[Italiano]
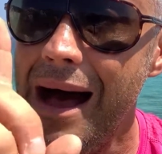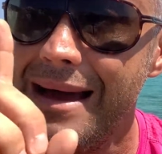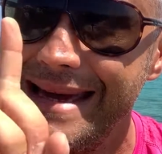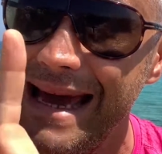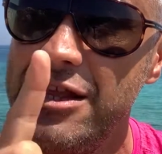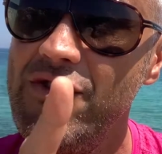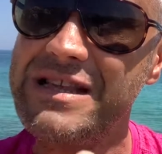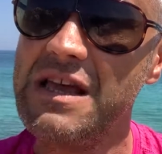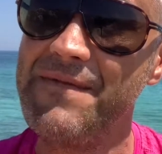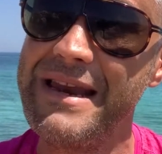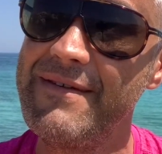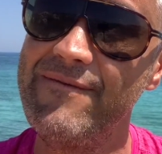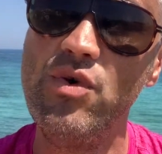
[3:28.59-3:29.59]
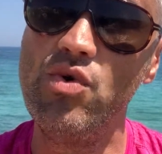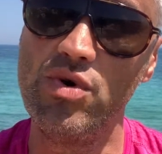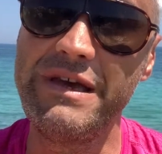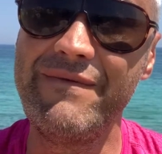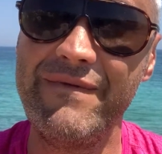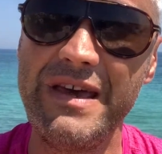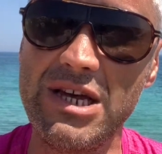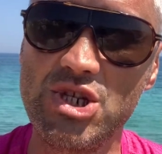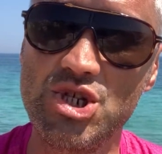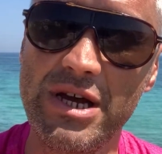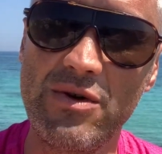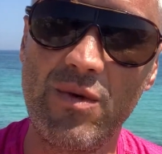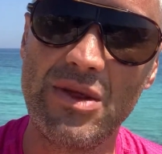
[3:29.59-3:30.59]
Che dovete fare voi
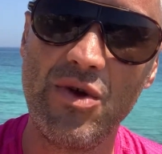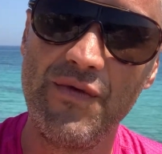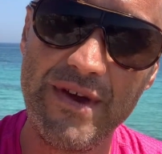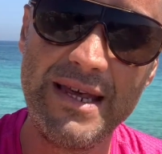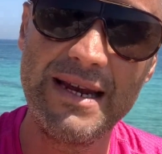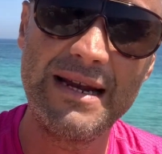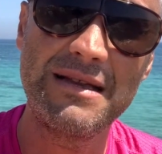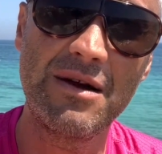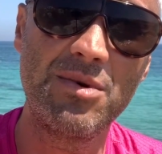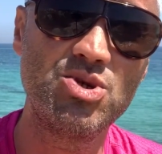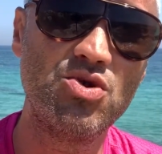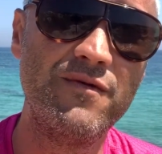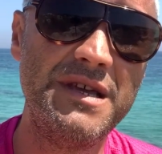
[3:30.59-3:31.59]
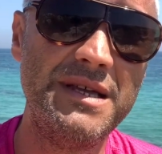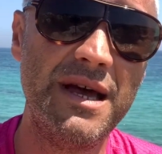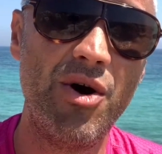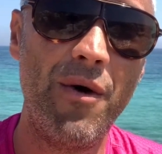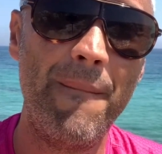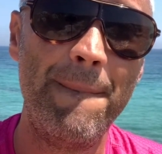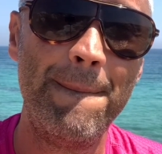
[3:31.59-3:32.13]
invece quando finirete questo video?